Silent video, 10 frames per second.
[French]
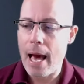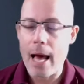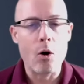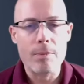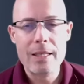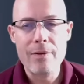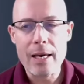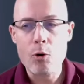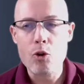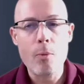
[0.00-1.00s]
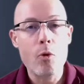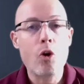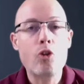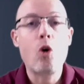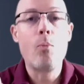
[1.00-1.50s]
Alors, c'est vrai qu'on en,
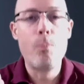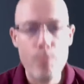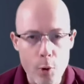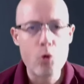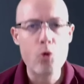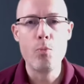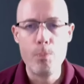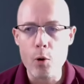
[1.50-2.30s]
entend beaucoup,